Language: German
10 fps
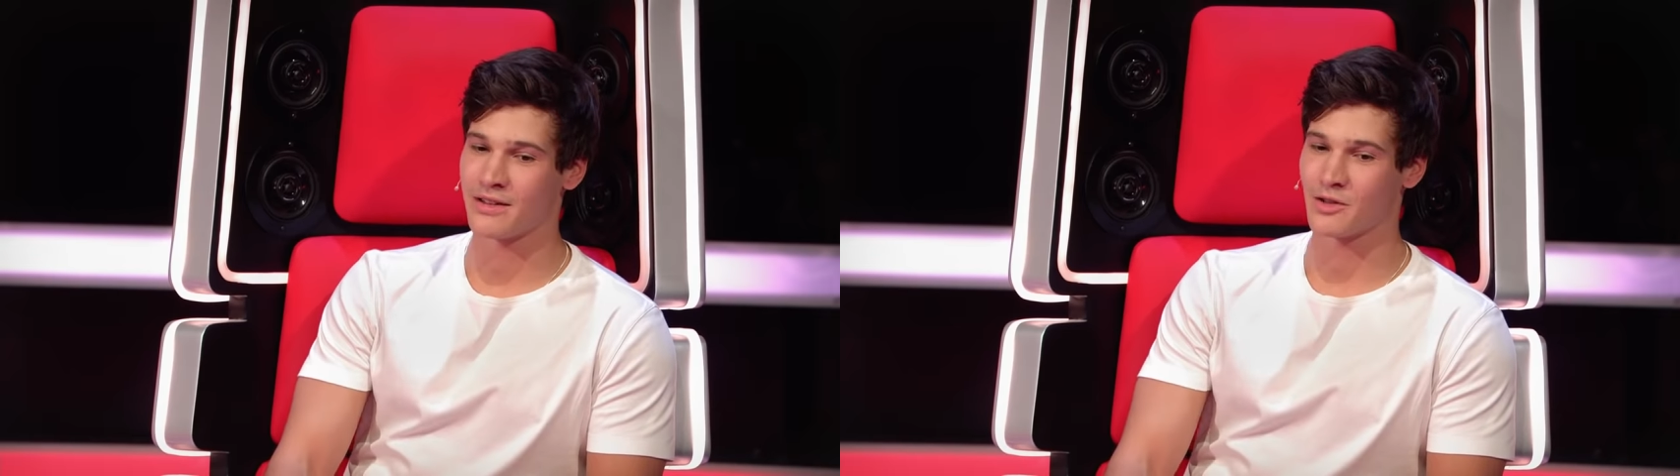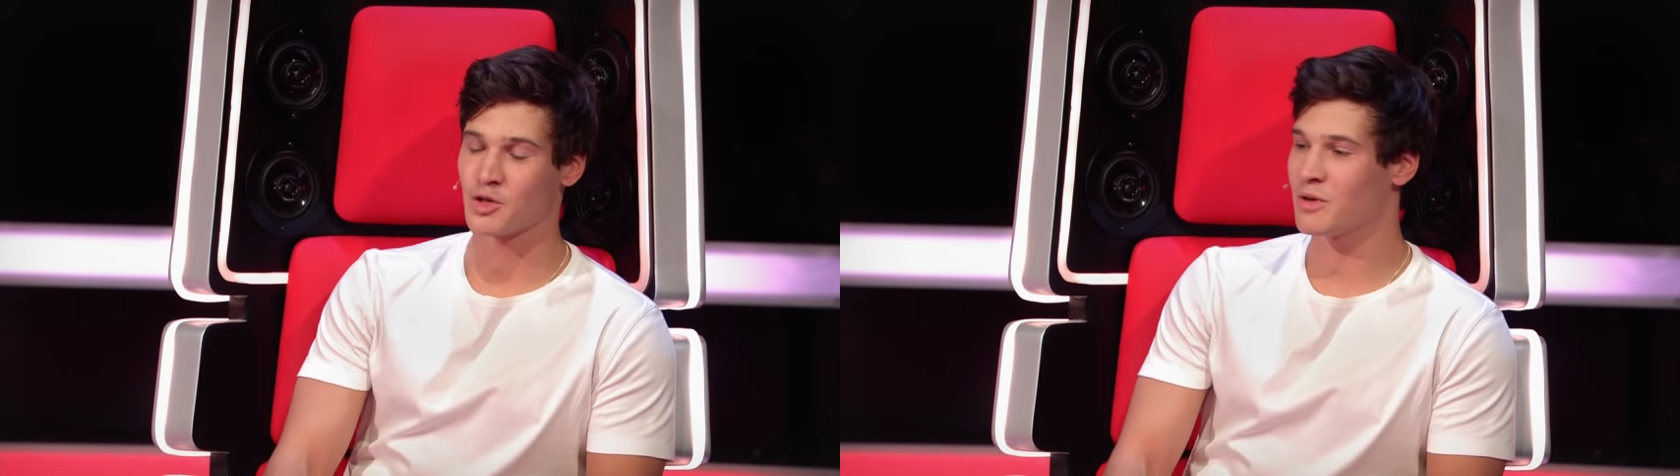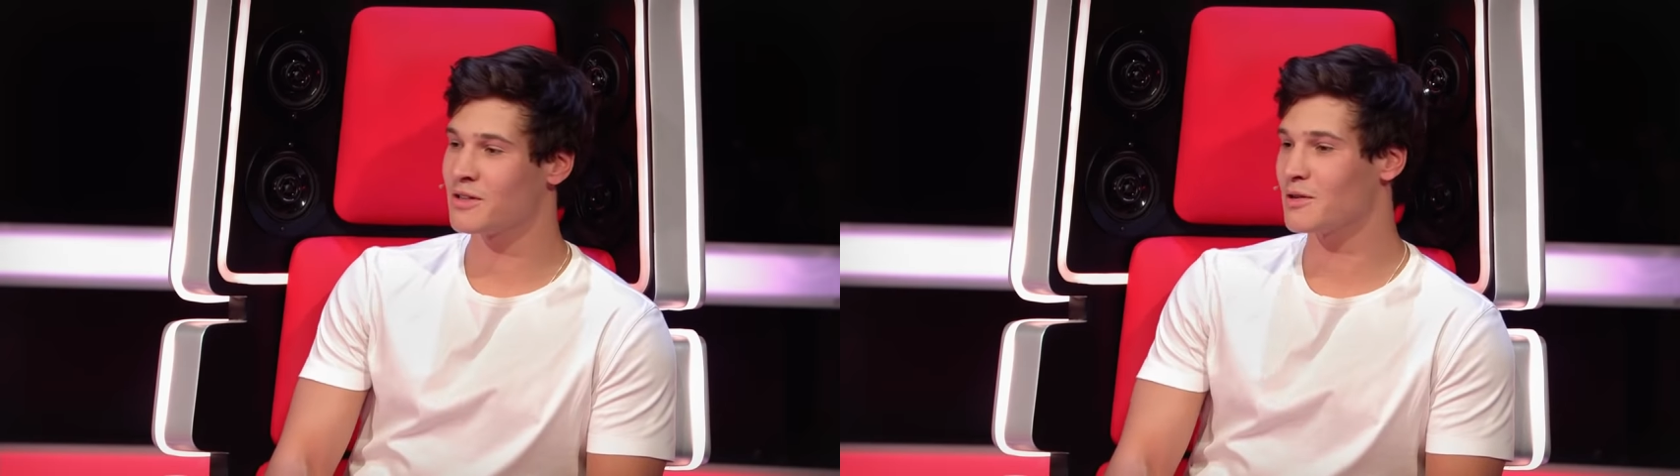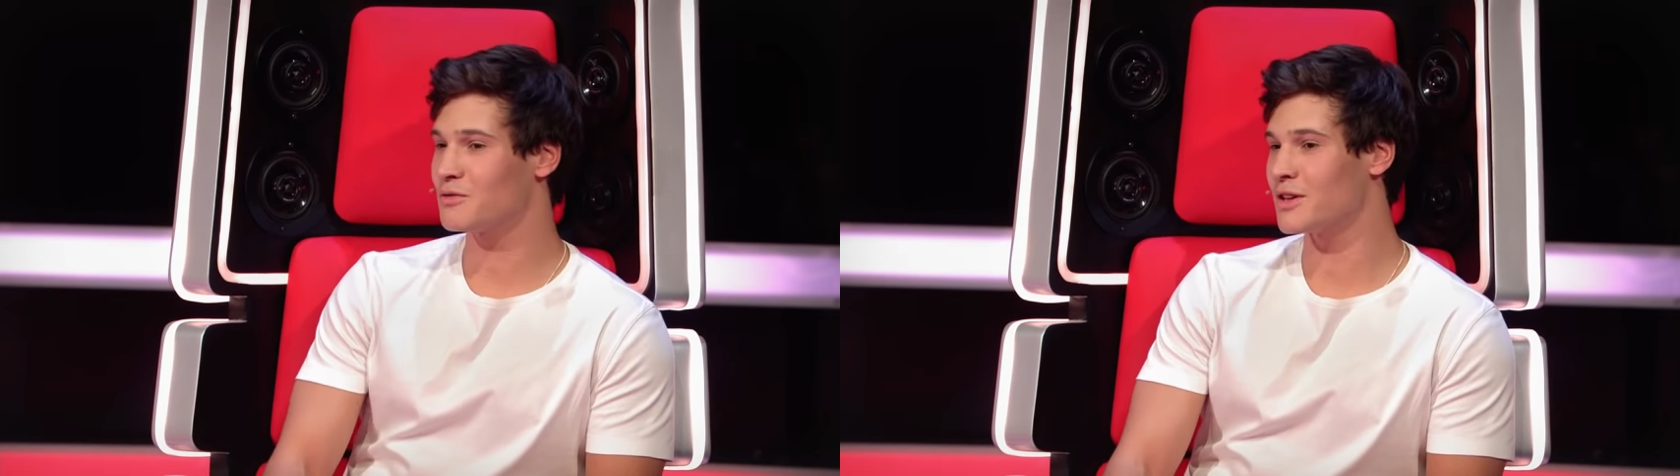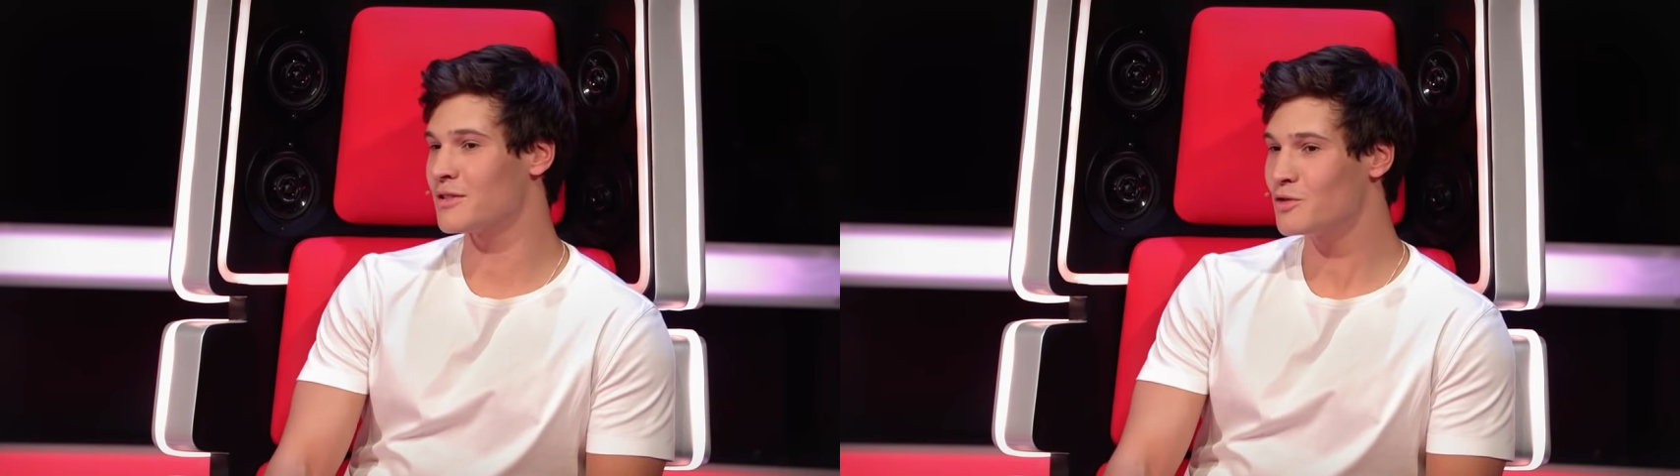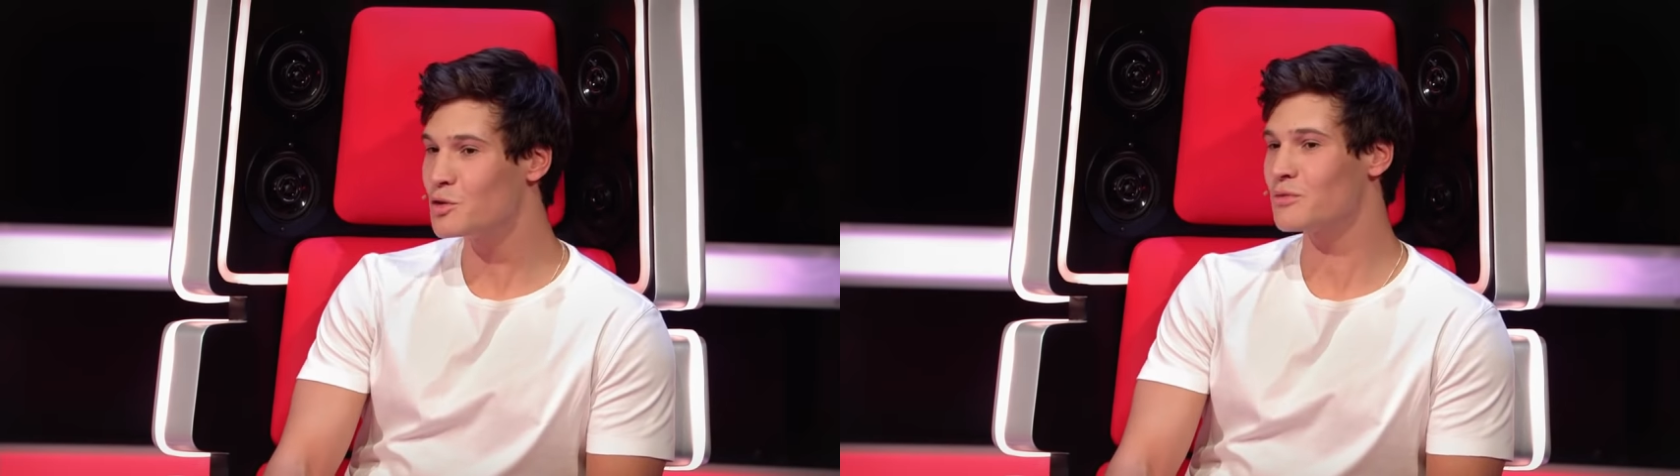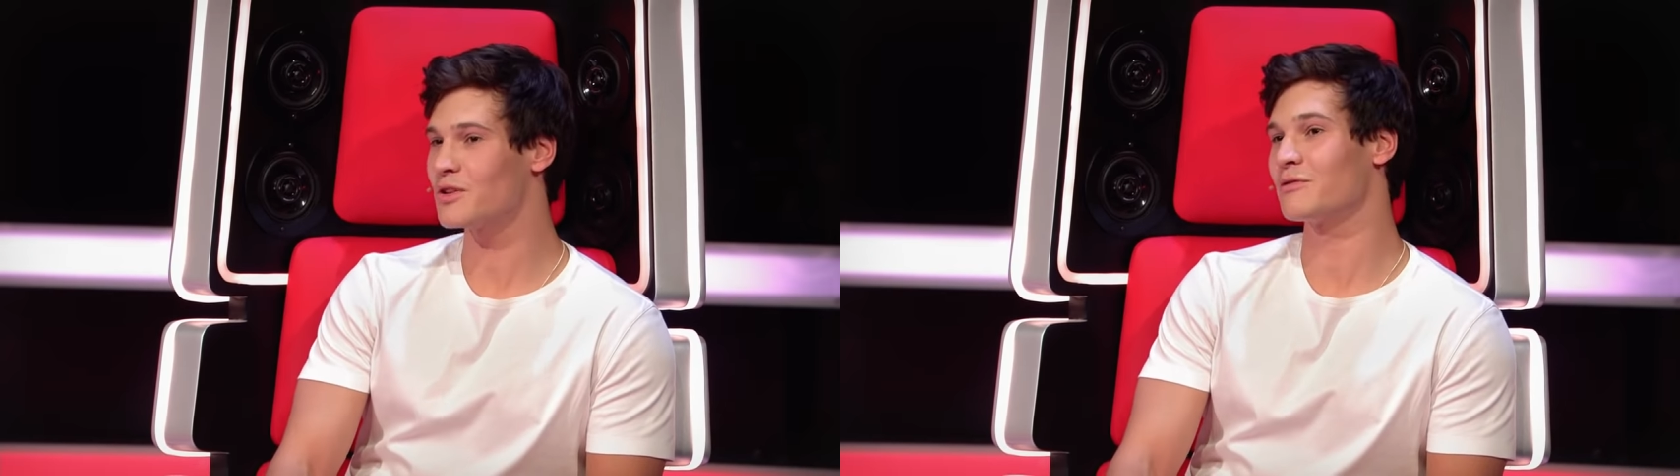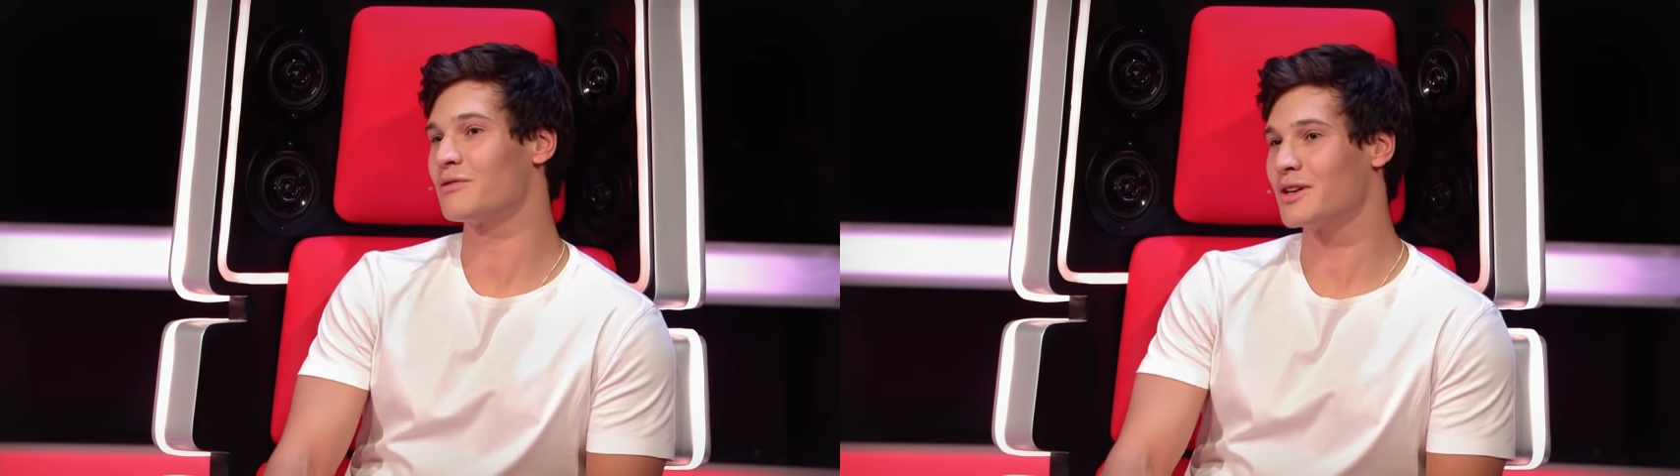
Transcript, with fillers: ganz gespannt auf den zukünftigen